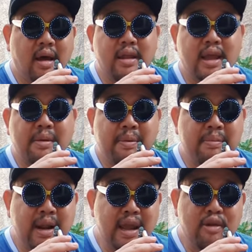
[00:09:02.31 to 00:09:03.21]
ketika
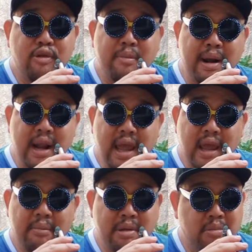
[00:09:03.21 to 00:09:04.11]
pembeli ini udah beli
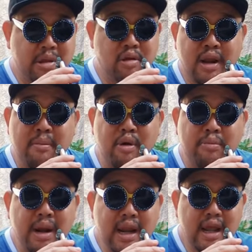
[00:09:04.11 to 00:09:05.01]
besok-besok dia
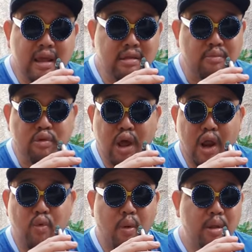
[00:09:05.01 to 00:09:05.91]
belum beli nih
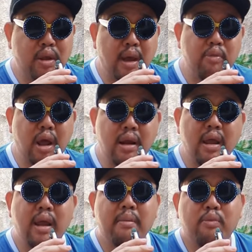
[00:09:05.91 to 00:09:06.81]
sebulan dua bulan tiga bulan
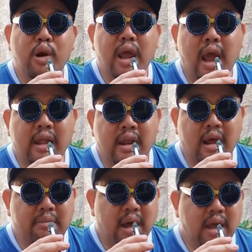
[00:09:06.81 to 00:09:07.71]
mulai nggak
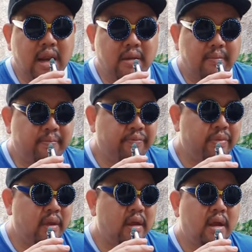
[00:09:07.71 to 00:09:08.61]
diramahin
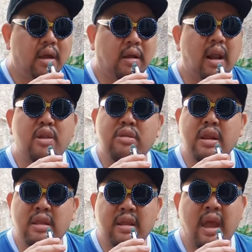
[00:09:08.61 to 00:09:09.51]
dan itu
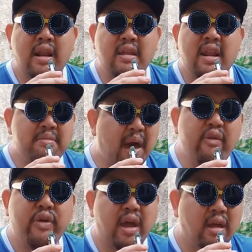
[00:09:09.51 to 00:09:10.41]
sering terjadi jadi
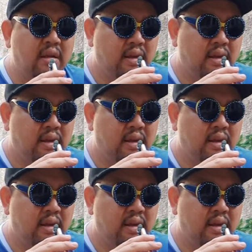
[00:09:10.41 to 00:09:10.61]
maaf ya